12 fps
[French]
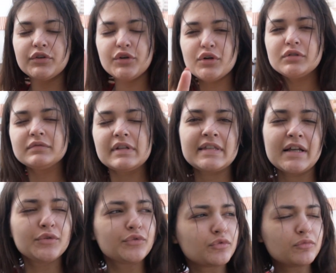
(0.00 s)
Yo,
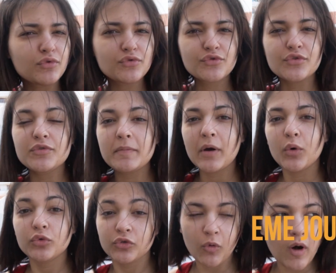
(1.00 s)
salut tout le monde, jour
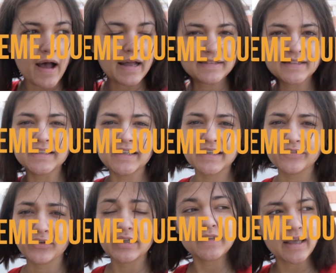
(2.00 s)
numéro 3 à
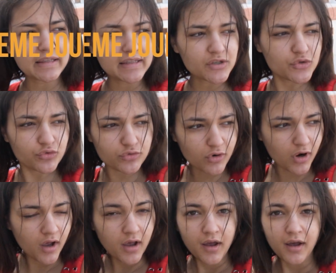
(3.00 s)
Tenerife et dernier jour.
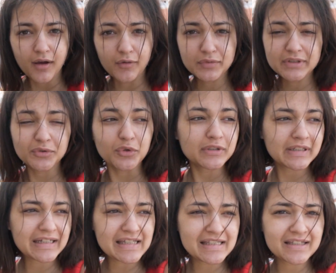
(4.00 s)
On est trop
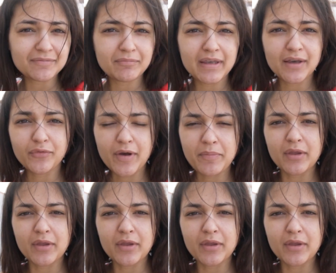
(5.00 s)
triste mais on va